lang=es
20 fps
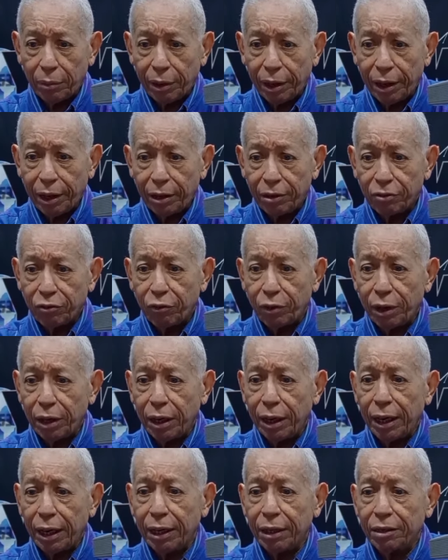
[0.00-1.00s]
además
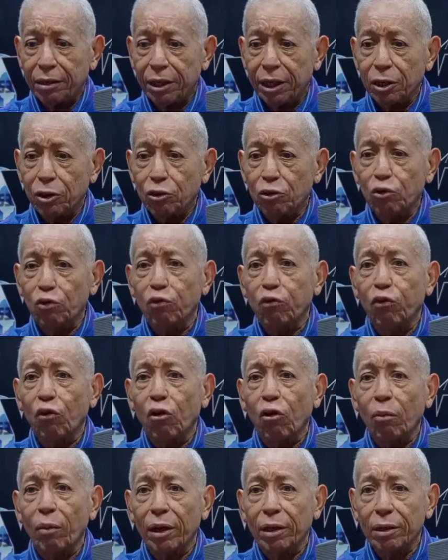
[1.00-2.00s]
fue haciendo
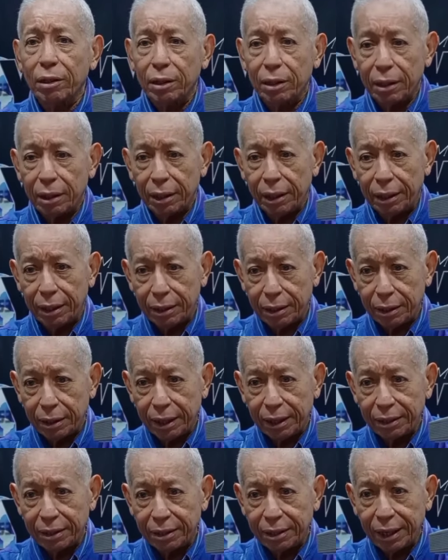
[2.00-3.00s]
sus formas
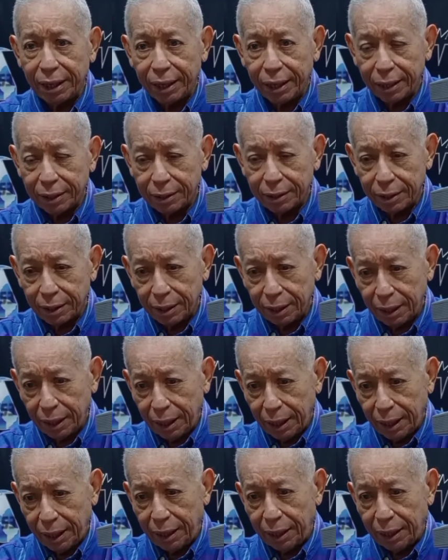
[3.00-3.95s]
de danzarias